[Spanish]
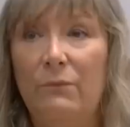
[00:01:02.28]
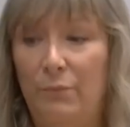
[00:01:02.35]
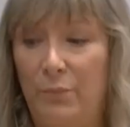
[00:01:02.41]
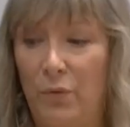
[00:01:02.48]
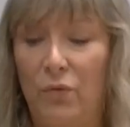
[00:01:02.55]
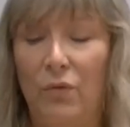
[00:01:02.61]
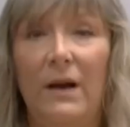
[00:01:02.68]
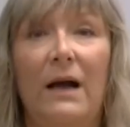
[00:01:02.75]
un
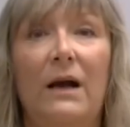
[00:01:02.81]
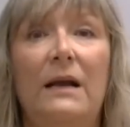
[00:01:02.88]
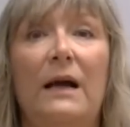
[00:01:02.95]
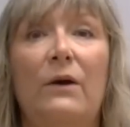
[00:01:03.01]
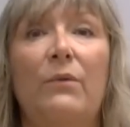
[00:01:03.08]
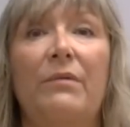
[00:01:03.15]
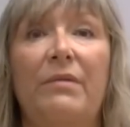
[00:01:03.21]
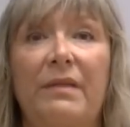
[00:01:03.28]
poco la,
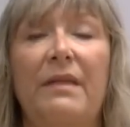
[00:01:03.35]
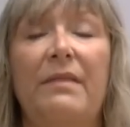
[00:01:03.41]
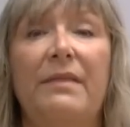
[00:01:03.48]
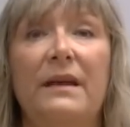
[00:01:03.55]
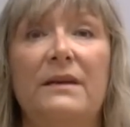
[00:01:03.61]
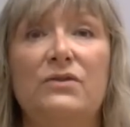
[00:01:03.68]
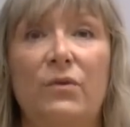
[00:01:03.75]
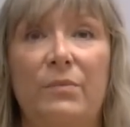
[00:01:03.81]

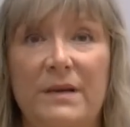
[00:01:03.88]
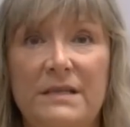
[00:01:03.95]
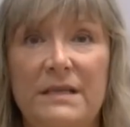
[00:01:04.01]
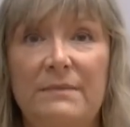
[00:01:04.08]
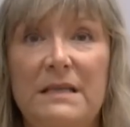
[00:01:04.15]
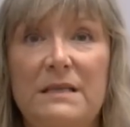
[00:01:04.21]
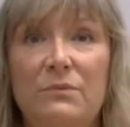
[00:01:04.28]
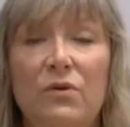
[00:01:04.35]
conciencia sobre sí
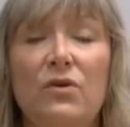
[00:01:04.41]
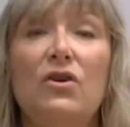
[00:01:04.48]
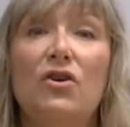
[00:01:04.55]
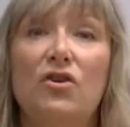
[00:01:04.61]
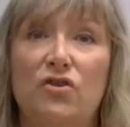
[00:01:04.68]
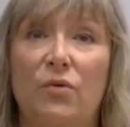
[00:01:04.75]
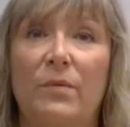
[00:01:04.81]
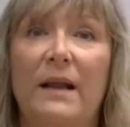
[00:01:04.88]
mismo,
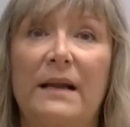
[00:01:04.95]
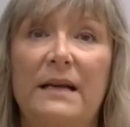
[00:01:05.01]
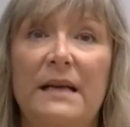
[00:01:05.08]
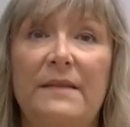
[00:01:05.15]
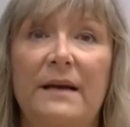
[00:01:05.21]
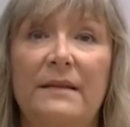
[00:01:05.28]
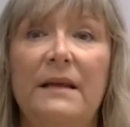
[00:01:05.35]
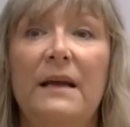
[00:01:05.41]
sobre la
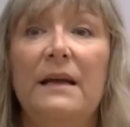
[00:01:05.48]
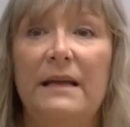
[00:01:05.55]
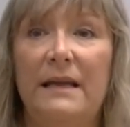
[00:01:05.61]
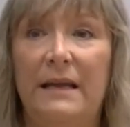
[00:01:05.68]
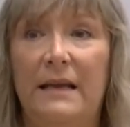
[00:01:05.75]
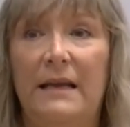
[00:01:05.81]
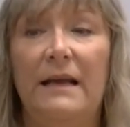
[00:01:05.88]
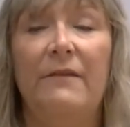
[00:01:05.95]
realidad
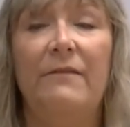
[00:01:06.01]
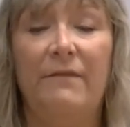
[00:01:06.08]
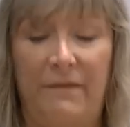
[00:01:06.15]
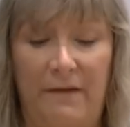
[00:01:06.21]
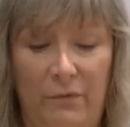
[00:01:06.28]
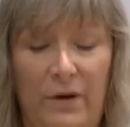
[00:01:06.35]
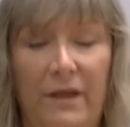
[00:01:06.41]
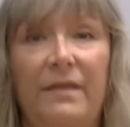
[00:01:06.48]
y le
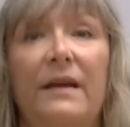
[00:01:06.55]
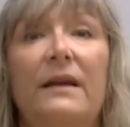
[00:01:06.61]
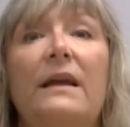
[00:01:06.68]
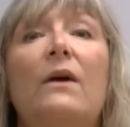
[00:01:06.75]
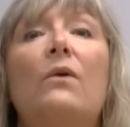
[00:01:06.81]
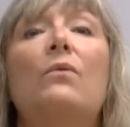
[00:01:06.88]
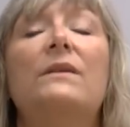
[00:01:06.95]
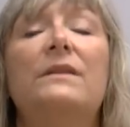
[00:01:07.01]
favorece que
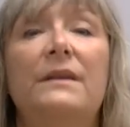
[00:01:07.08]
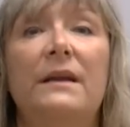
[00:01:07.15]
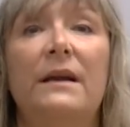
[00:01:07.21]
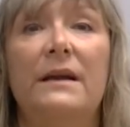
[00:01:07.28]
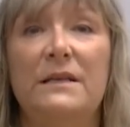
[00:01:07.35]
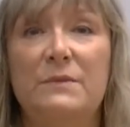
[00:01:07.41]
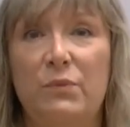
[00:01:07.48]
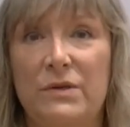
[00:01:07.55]
encuentre
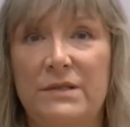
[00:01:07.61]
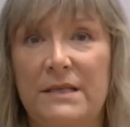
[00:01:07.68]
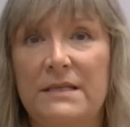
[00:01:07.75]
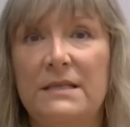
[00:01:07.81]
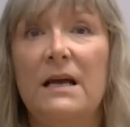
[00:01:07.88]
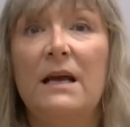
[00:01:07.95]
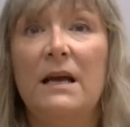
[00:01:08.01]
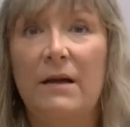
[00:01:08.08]

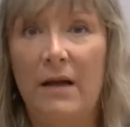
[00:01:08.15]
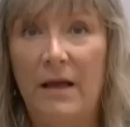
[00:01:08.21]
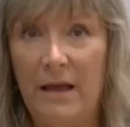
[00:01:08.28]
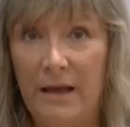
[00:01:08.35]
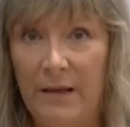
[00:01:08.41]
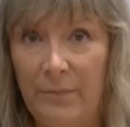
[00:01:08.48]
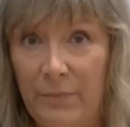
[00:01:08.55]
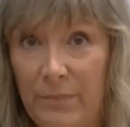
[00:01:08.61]
respuestas
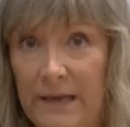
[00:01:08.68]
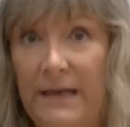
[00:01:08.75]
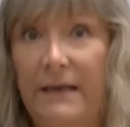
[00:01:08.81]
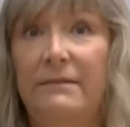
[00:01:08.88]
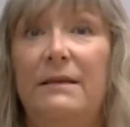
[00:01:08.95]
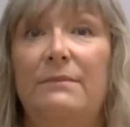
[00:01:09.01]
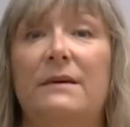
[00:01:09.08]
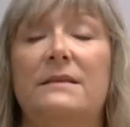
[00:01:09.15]
eh,
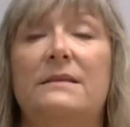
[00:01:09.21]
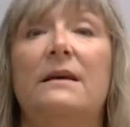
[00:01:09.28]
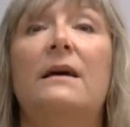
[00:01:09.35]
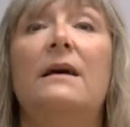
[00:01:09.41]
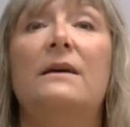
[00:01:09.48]
creativas,